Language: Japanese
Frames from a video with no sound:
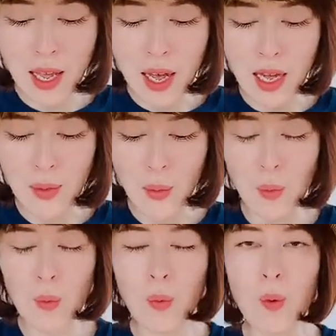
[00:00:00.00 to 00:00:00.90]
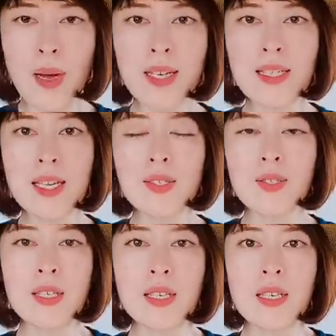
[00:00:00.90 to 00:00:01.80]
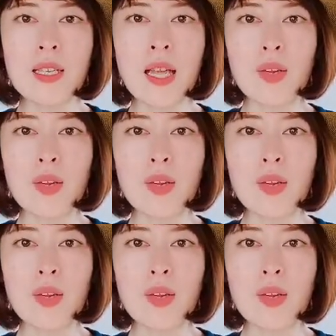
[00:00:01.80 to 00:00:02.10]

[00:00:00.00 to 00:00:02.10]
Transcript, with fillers: あのごまかさずに生きて